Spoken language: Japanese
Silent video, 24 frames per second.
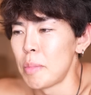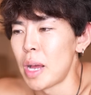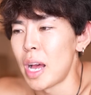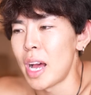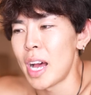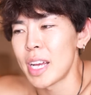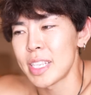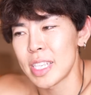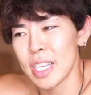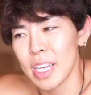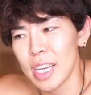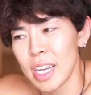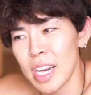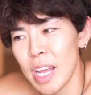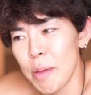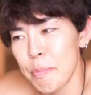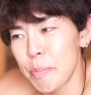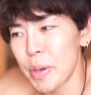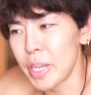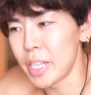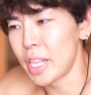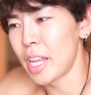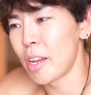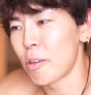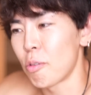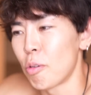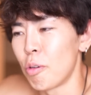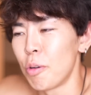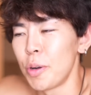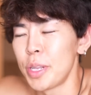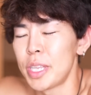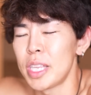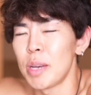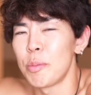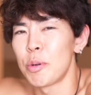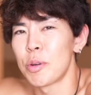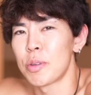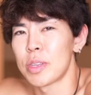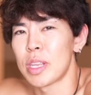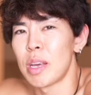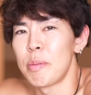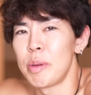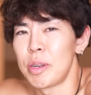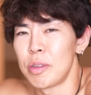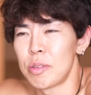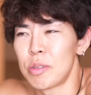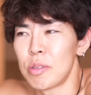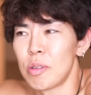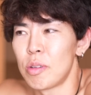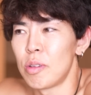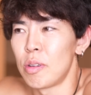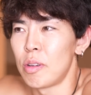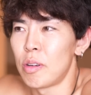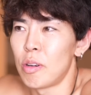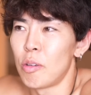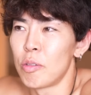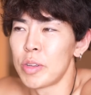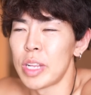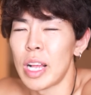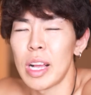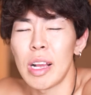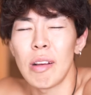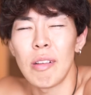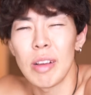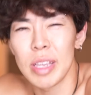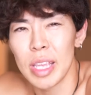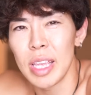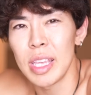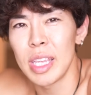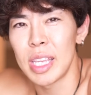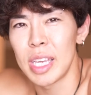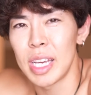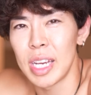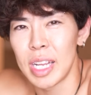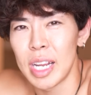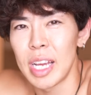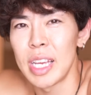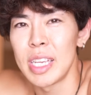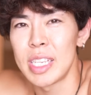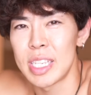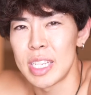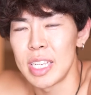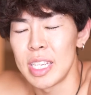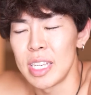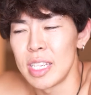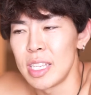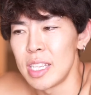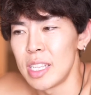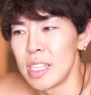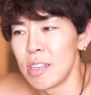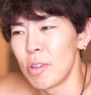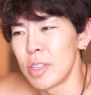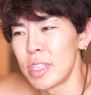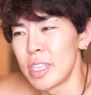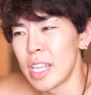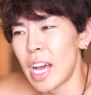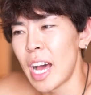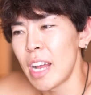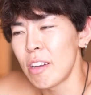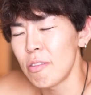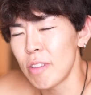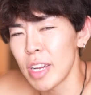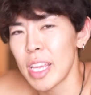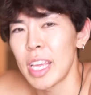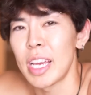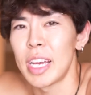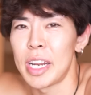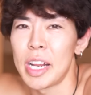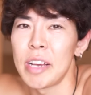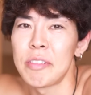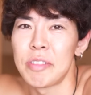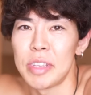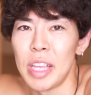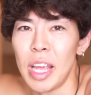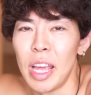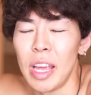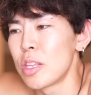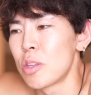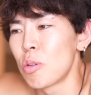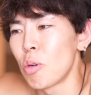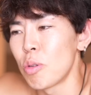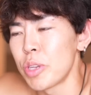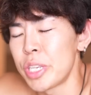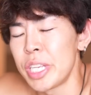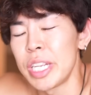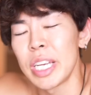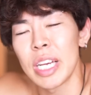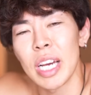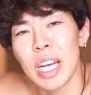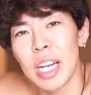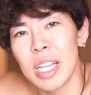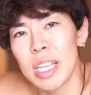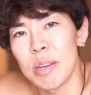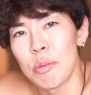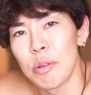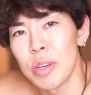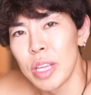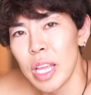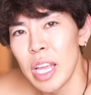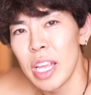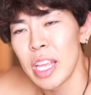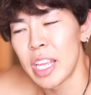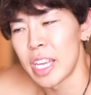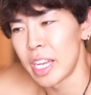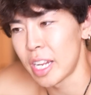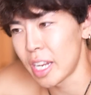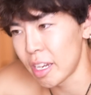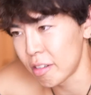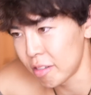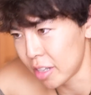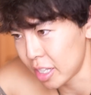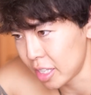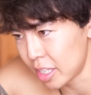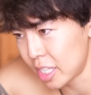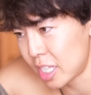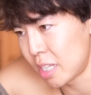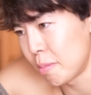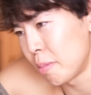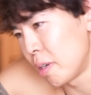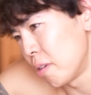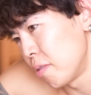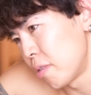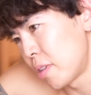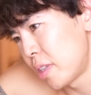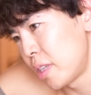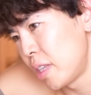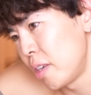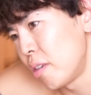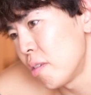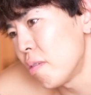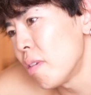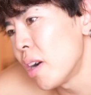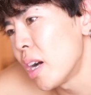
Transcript: まあ朝からやっぱりねこういったものを食べるとお腹は元気がないしあるわけがなくて同時に体も元気がなくなってしまうっていうの